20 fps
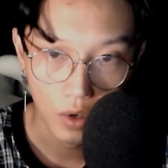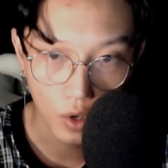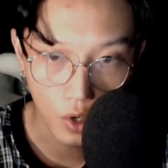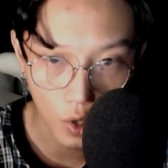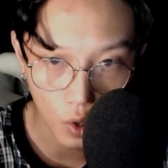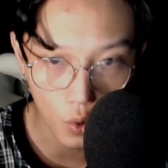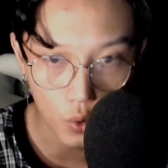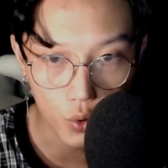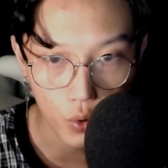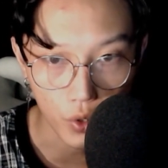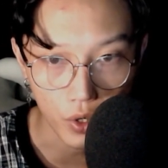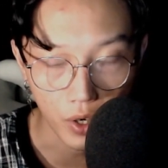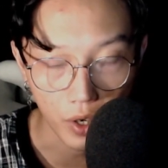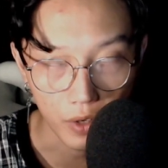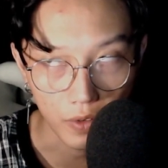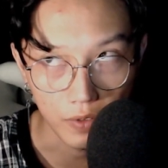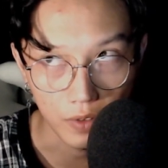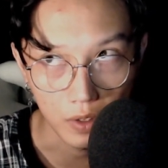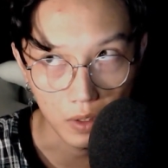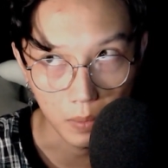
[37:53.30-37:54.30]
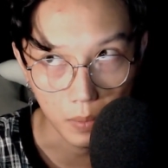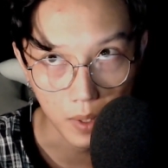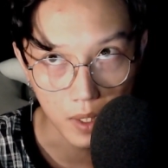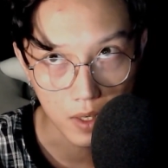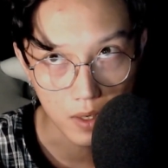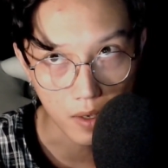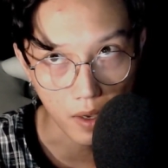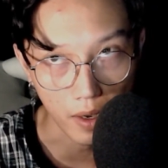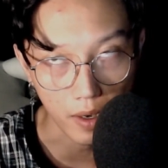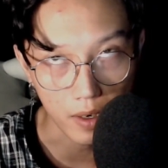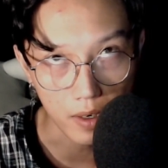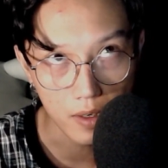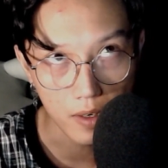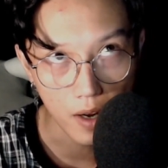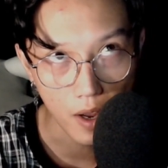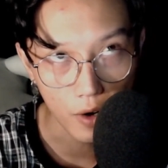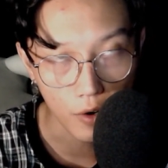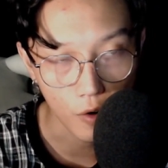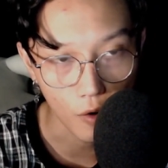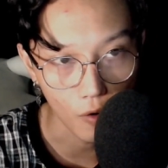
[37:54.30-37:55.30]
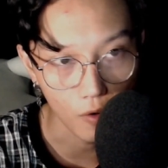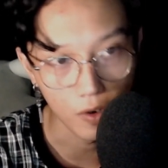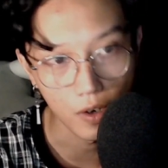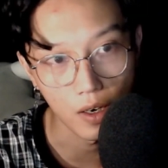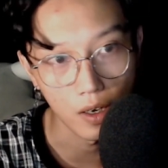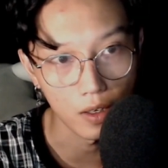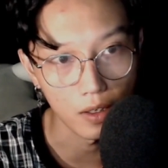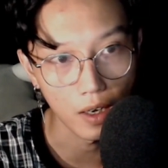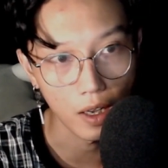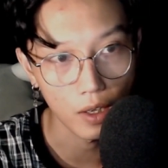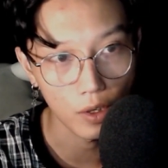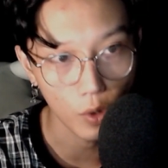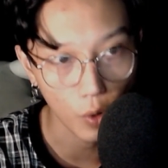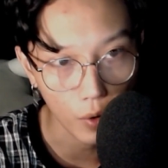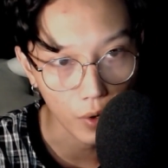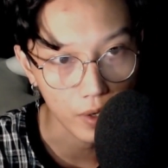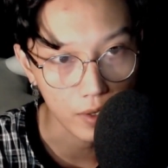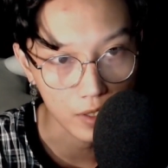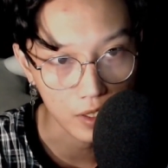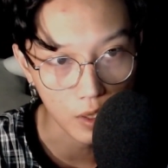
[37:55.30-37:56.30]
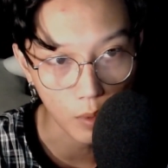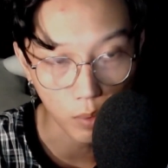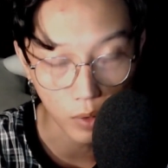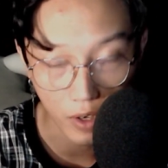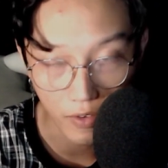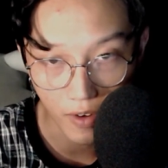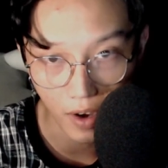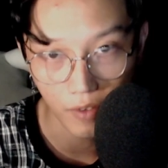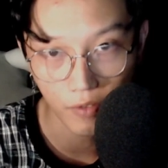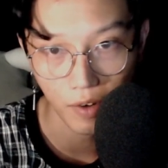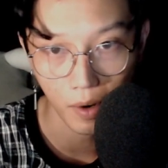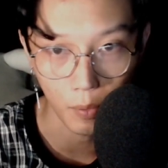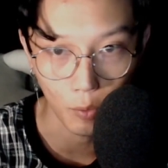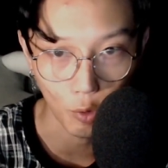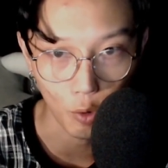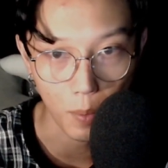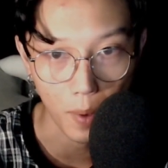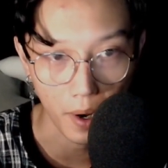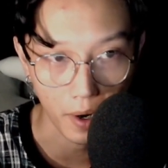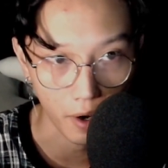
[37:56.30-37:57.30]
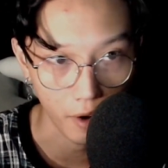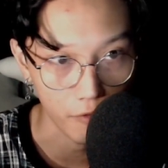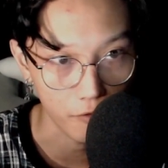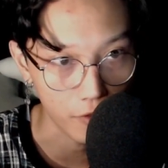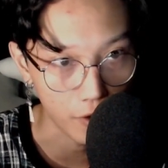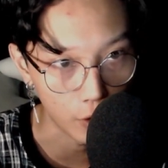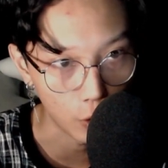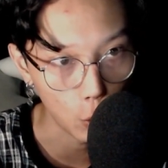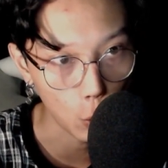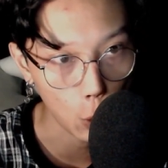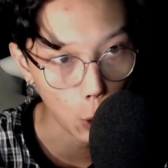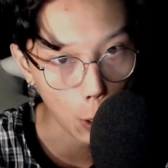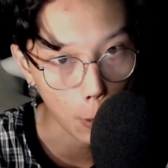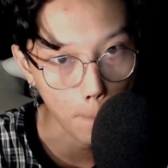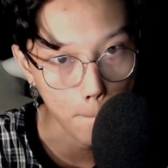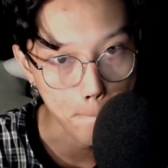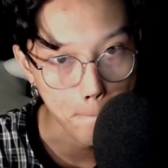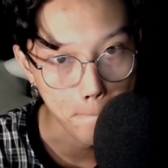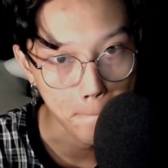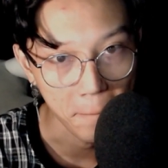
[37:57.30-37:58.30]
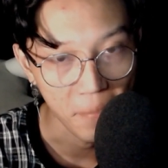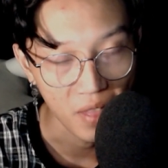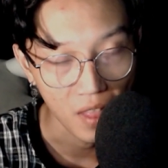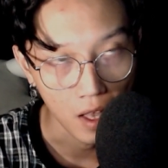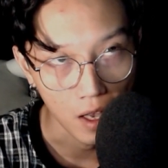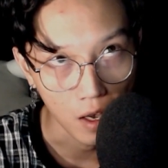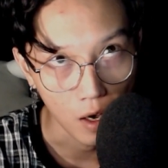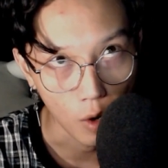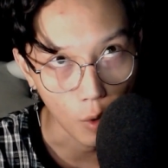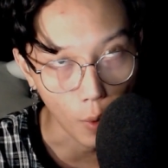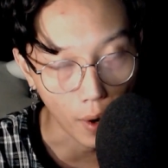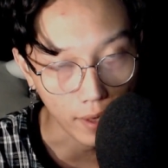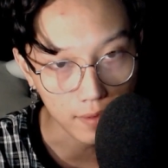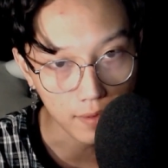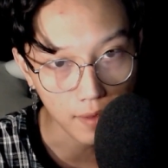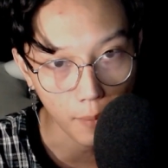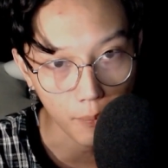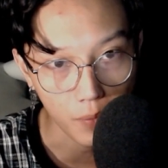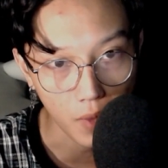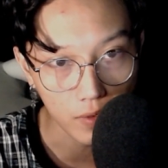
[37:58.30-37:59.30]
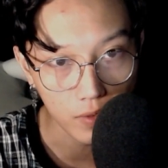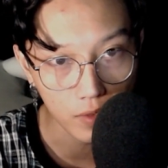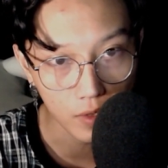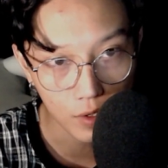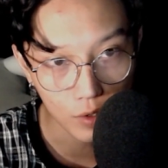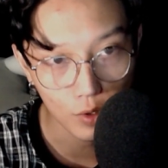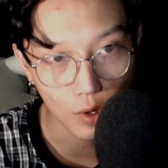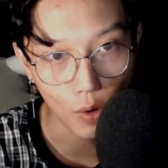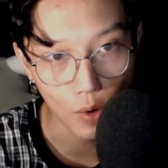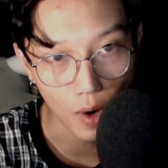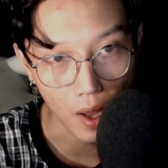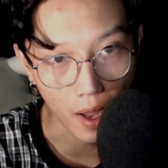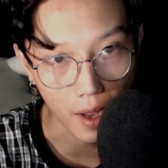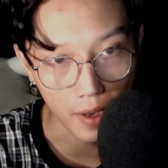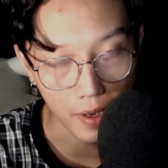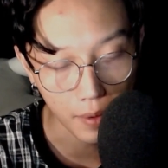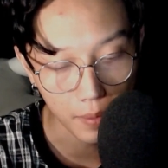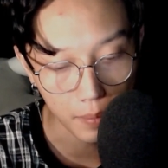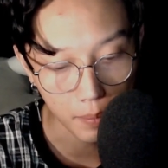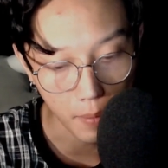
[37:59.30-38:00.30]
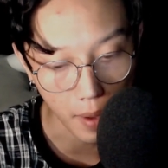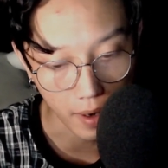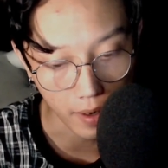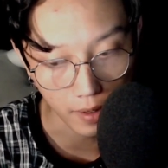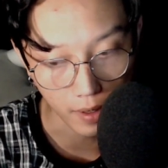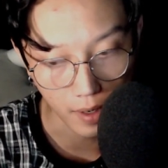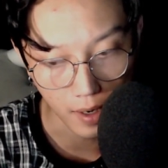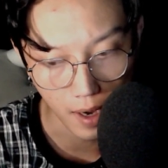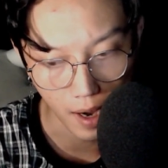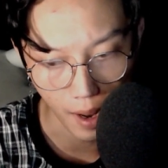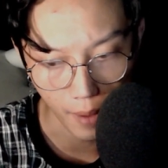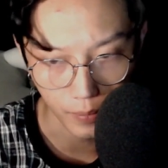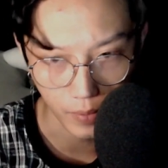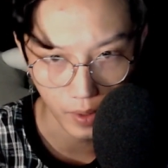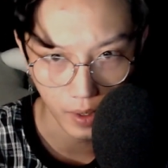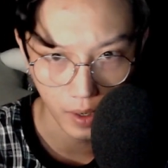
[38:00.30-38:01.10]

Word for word: Câu chuyện này vừa mới xảy ra độ gần đây thôi, trong cái văn phòng của bạn làm việc luôn ha. Khoảng tầm tháng 4 đổ lại á, bạn này đi làm thì